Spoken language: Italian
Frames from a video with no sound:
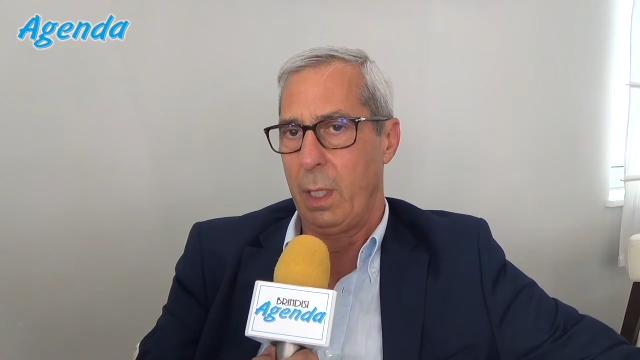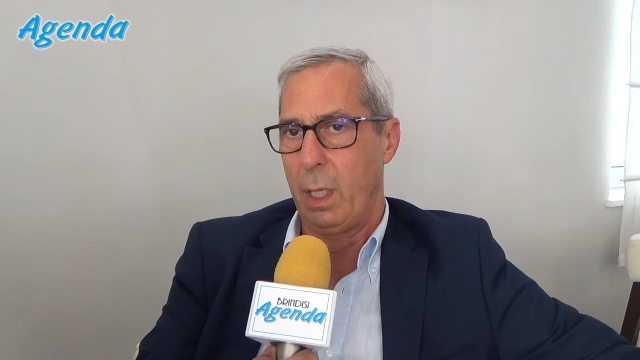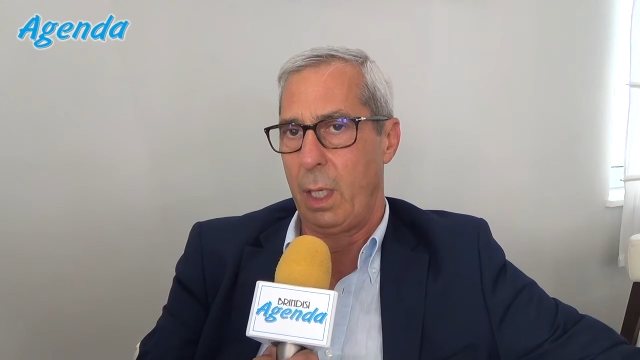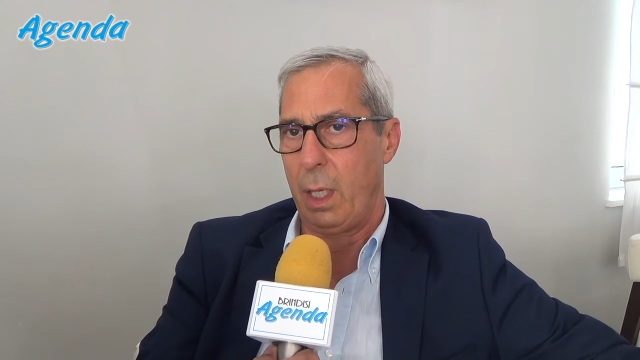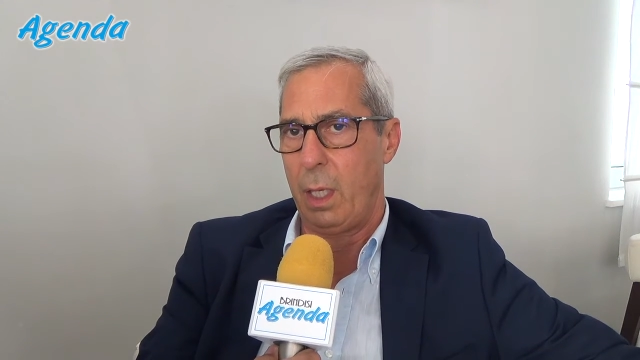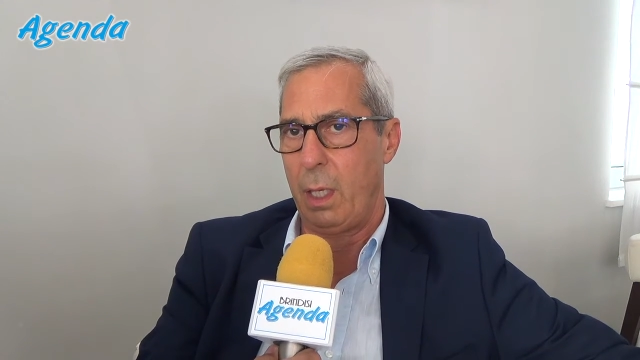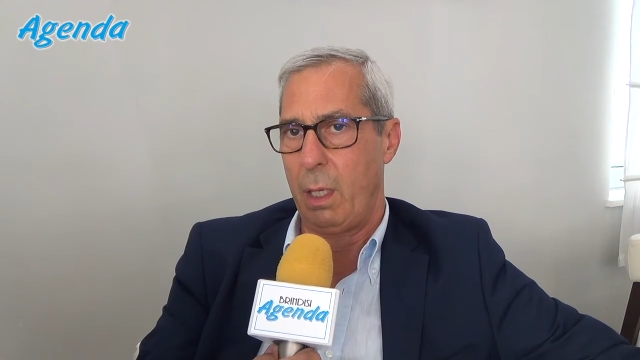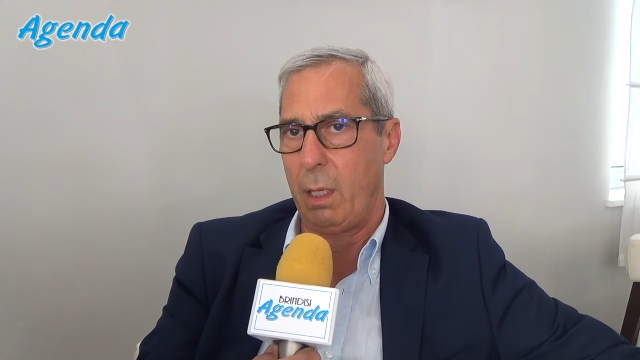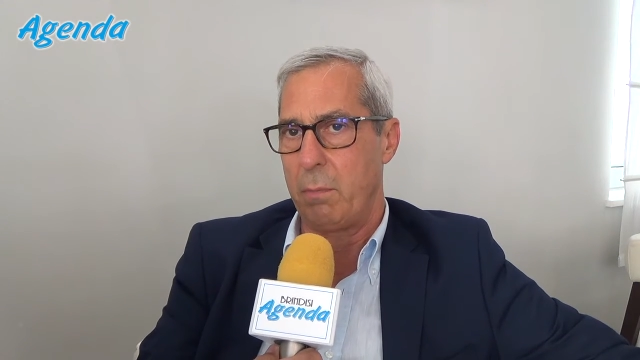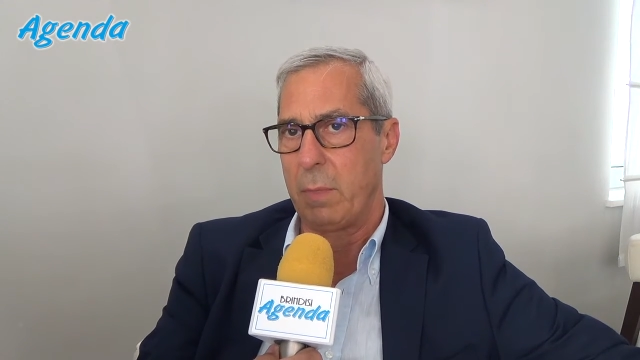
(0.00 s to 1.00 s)

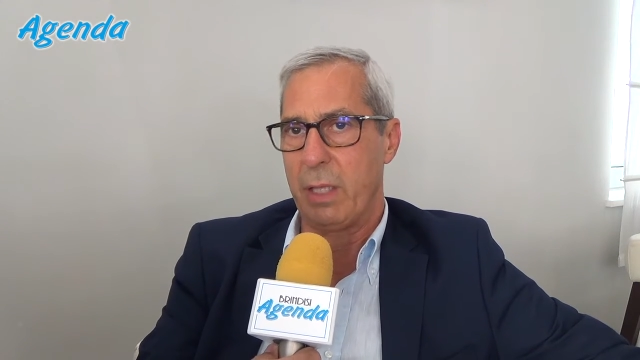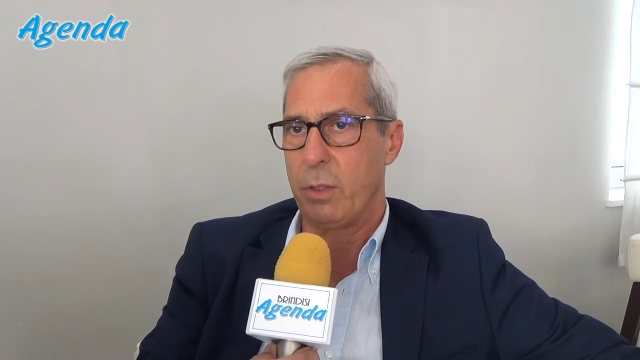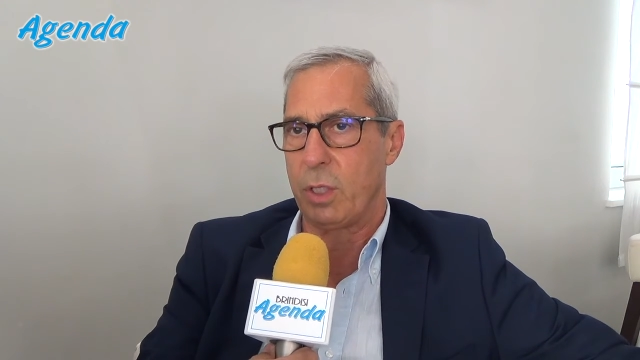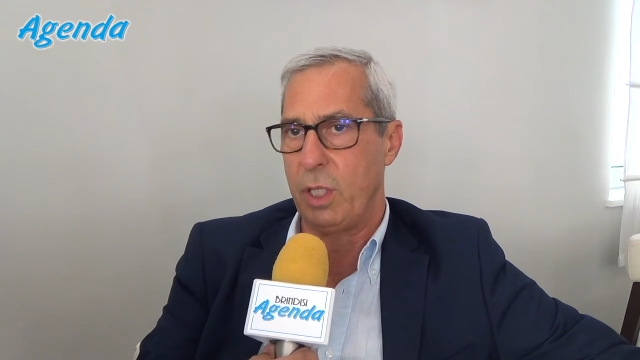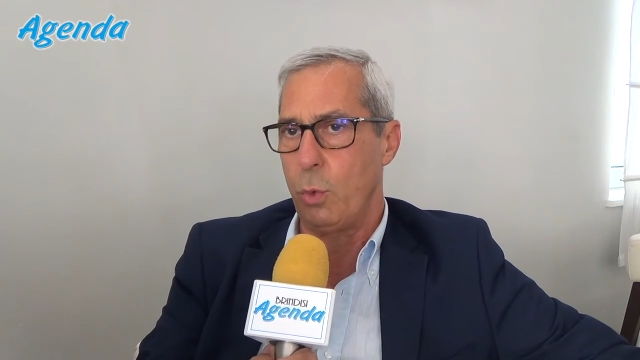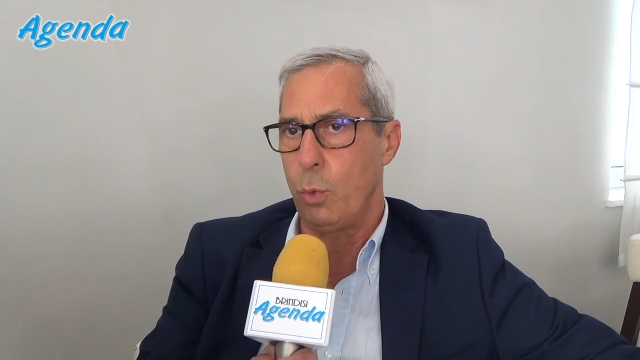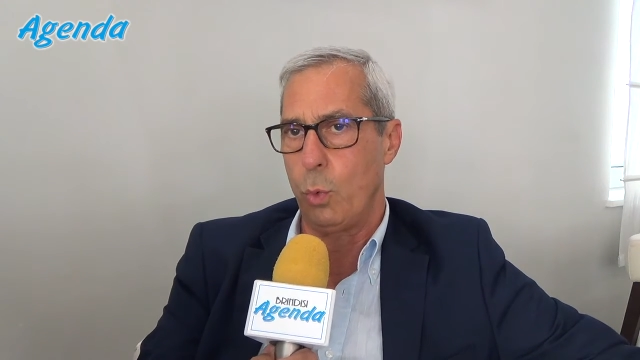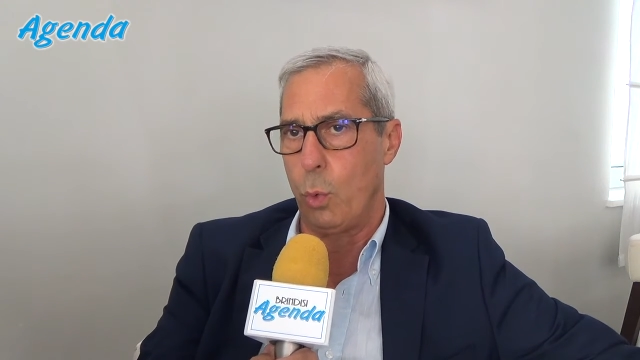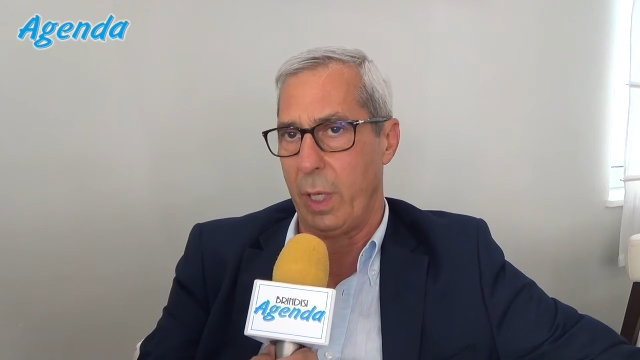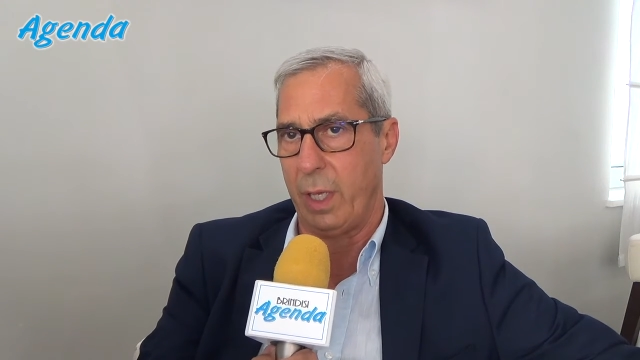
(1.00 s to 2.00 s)
e, e,
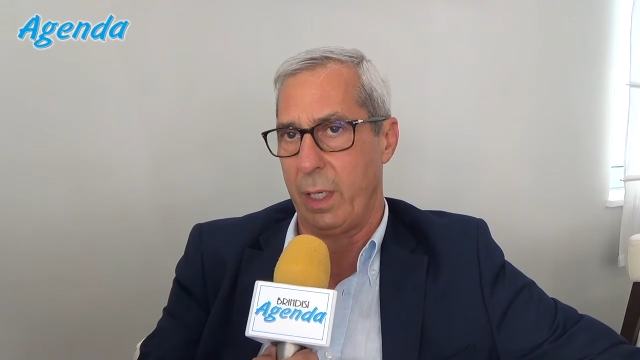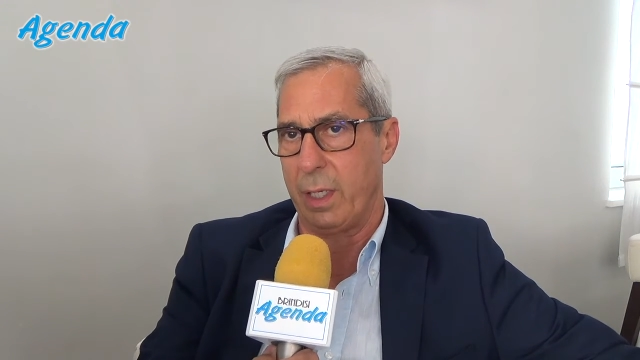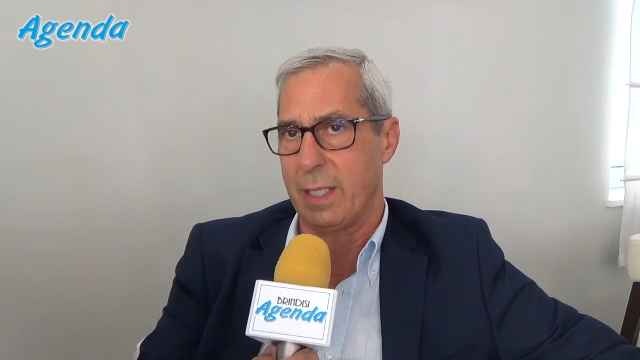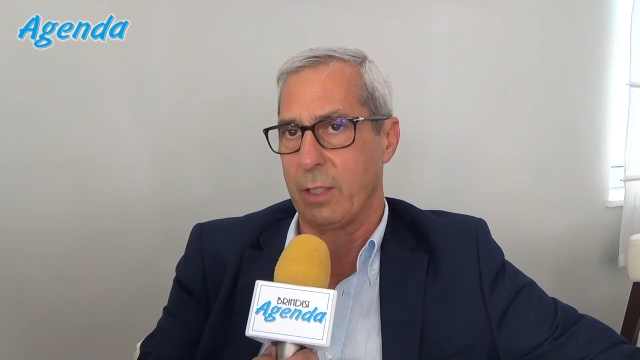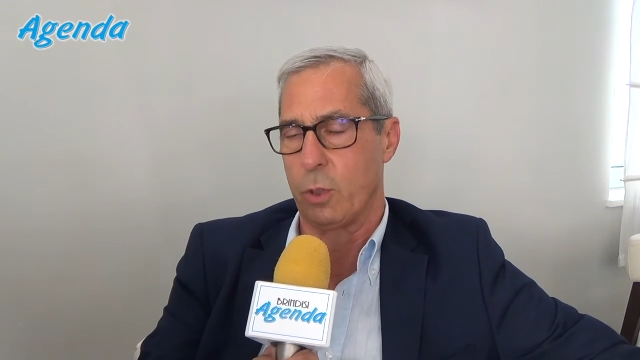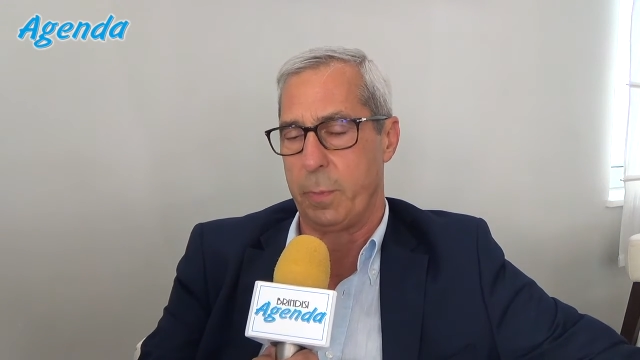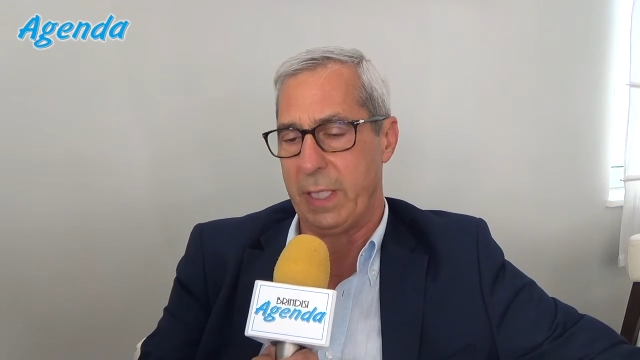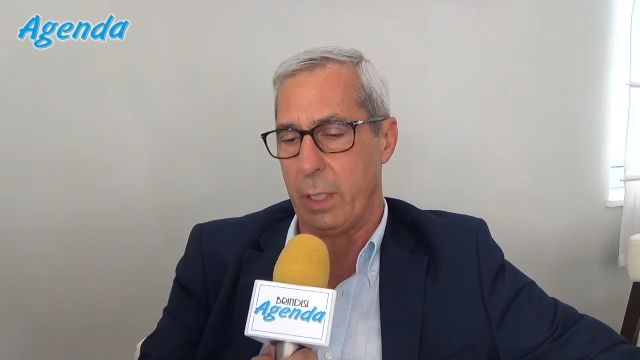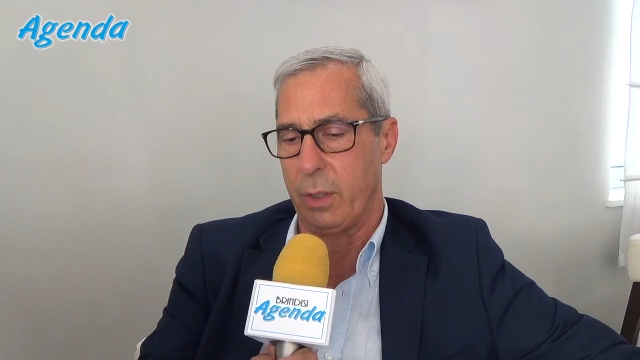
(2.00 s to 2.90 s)
chiunque è stato ospitato